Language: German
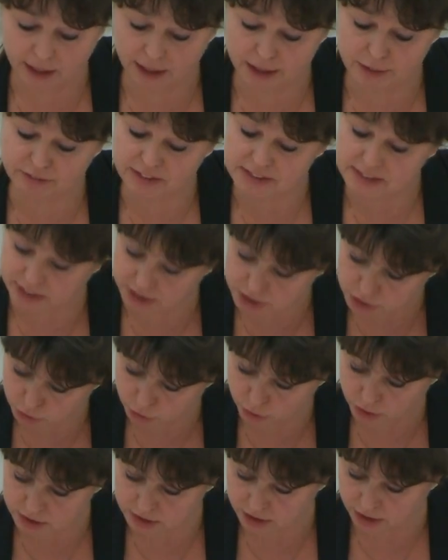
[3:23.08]
allem, was ich
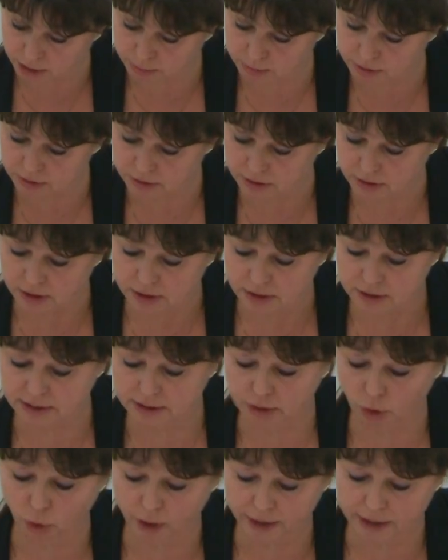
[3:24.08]
gehört habe,
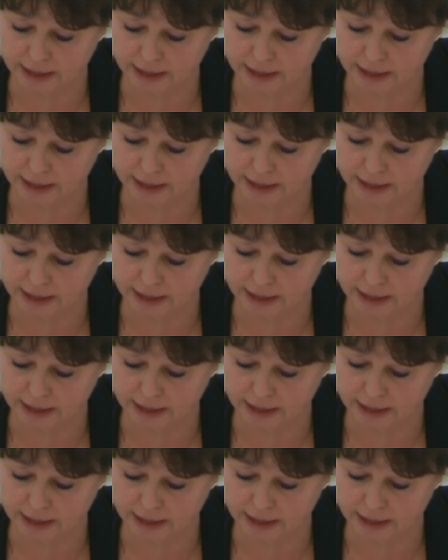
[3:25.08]
liegt auch ein